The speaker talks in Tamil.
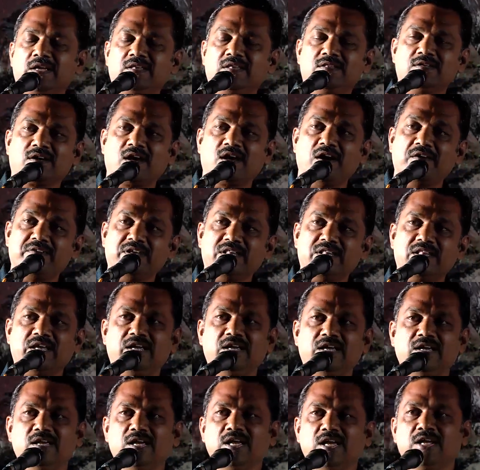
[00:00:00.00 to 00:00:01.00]
இது
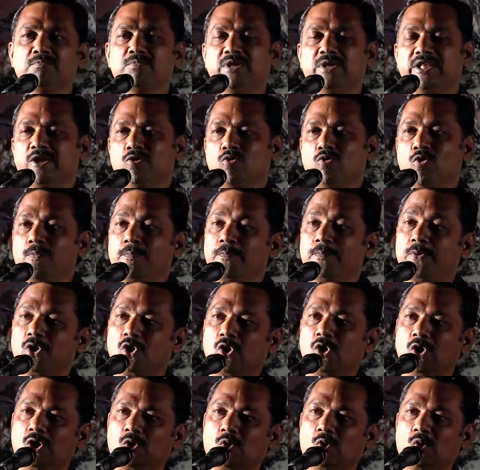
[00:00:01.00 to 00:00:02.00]
கவிதை என்பதை
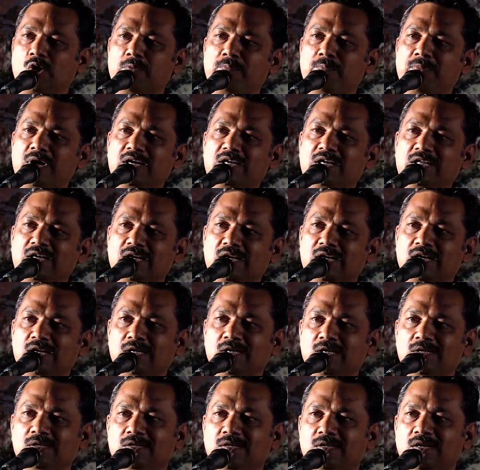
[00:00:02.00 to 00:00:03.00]
ஒப்புக்கொள்ளக்கூட
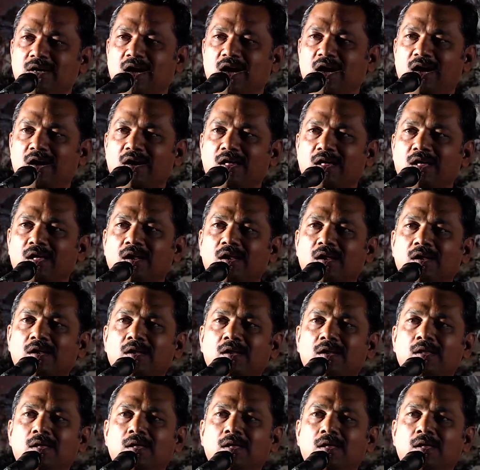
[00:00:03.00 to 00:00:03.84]
மாட்டார்கள் ஆனால்